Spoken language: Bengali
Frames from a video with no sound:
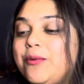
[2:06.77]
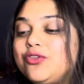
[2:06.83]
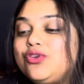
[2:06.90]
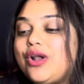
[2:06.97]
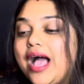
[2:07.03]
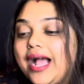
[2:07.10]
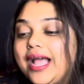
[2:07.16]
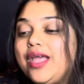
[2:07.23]

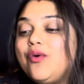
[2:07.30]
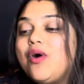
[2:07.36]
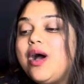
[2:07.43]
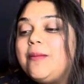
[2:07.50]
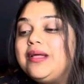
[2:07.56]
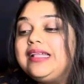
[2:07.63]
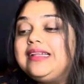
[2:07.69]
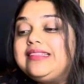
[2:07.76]
বছর আগেও
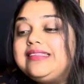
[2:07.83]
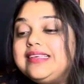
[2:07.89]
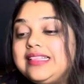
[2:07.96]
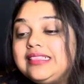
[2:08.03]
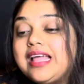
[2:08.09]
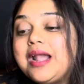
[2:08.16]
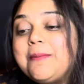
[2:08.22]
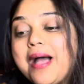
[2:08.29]
আমাদের
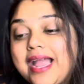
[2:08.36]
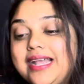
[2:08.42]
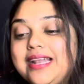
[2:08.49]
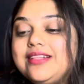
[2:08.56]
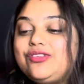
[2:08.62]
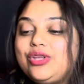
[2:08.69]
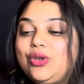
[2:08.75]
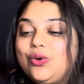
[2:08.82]
চিন্তার বাইরে
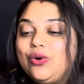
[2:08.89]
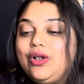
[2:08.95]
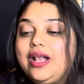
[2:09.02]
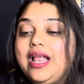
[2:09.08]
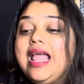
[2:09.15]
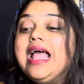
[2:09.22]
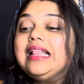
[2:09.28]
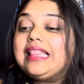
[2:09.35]
ছিল
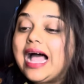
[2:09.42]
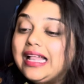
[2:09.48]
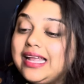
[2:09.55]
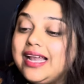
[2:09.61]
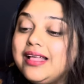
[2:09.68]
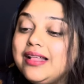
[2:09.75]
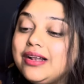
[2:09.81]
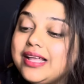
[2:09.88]

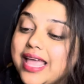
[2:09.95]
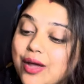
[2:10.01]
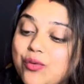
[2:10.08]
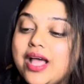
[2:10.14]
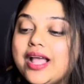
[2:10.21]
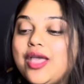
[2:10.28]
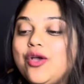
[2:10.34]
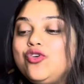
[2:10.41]
তাদের কেউ
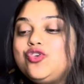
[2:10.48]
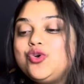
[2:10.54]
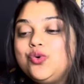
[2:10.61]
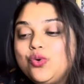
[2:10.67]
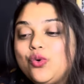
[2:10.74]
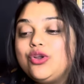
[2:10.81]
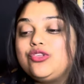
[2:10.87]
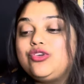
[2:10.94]
না কেউ শুরু
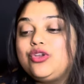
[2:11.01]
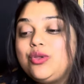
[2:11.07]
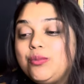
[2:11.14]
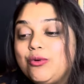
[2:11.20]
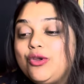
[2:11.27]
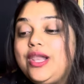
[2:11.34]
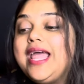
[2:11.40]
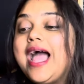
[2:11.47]
করেছিল
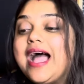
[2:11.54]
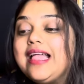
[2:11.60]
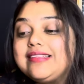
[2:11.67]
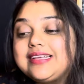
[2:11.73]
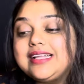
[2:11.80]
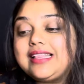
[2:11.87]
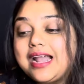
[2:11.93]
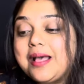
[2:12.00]
বলে
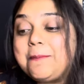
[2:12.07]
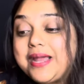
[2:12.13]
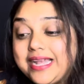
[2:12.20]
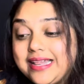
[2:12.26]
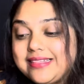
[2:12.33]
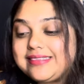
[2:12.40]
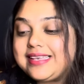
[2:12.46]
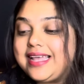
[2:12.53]
আজকে তারা
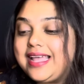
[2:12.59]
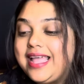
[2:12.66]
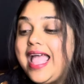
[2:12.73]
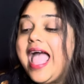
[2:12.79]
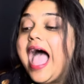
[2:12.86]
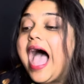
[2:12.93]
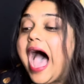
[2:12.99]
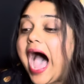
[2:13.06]
পেরেছে
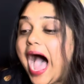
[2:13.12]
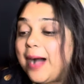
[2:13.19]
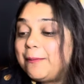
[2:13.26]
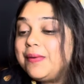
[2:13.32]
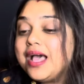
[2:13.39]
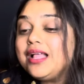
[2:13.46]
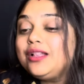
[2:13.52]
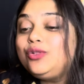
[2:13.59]

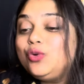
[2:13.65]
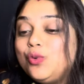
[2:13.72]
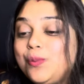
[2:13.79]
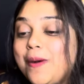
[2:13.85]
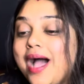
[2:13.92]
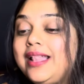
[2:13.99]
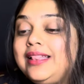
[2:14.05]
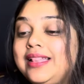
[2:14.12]
আমরা
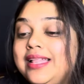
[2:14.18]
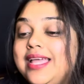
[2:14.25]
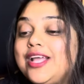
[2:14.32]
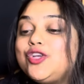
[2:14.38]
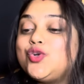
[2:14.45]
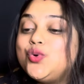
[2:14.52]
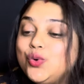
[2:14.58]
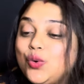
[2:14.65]
তুফান দিয়ে
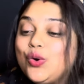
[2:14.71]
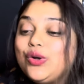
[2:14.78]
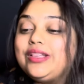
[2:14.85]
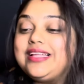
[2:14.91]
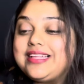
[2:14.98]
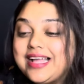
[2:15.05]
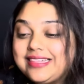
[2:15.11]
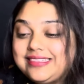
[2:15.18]
শুরু
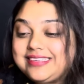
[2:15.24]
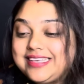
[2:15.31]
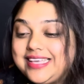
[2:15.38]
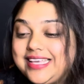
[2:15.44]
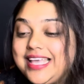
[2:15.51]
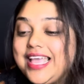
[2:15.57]
করতে যাচ্ছি